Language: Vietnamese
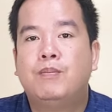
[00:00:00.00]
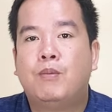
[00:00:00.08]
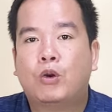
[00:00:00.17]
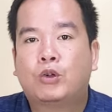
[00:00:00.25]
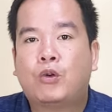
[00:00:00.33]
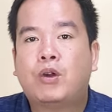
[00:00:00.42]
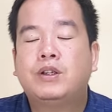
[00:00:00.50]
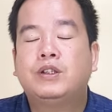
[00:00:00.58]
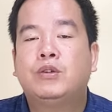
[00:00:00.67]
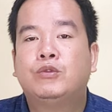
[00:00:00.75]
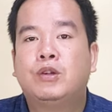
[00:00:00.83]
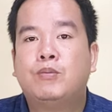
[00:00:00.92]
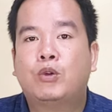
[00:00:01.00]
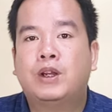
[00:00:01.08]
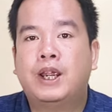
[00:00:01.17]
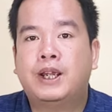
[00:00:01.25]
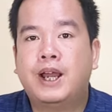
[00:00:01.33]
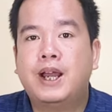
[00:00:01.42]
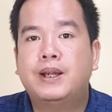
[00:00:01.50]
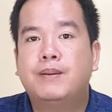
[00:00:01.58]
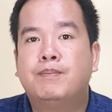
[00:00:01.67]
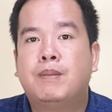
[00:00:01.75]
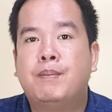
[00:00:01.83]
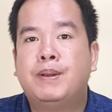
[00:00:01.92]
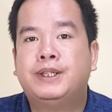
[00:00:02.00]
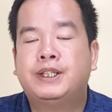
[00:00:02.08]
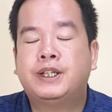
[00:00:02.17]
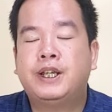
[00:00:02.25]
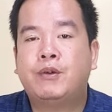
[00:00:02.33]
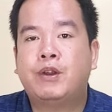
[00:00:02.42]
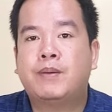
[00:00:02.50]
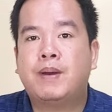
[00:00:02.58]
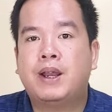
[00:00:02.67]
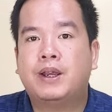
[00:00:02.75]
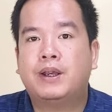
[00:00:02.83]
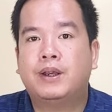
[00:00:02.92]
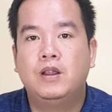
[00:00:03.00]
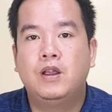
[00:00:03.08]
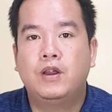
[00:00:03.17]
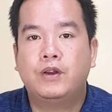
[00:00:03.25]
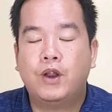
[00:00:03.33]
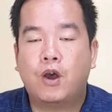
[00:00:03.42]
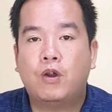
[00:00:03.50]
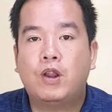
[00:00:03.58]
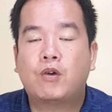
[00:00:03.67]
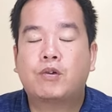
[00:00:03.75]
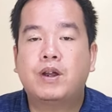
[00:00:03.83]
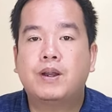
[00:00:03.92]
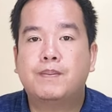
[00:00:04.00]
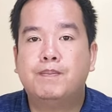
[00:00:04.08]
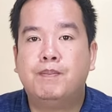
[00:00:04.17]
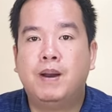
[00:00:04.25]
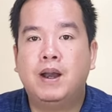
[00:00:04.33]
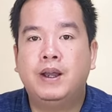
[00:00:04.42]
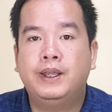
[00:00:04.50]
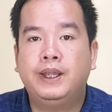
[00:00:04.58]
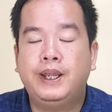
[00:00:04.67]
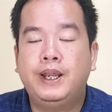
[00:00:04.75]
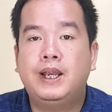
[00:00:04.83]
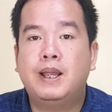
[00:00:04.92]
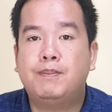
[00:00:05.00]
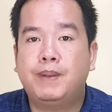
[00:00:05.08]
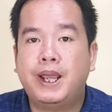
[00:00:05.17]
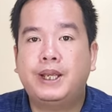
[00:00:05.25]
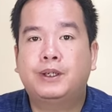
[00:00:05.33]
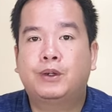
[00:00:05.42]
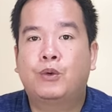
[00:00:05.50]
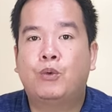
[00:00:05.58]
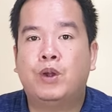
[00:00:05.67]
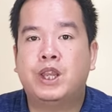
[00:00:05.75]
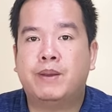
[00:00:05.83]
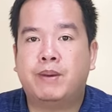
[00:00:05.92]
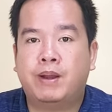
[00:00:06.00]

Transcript: một có cước sử dụng trong một ngày khác mà mình sẽ giới thiệu đến các bạn đó là có cước MI5S của nhà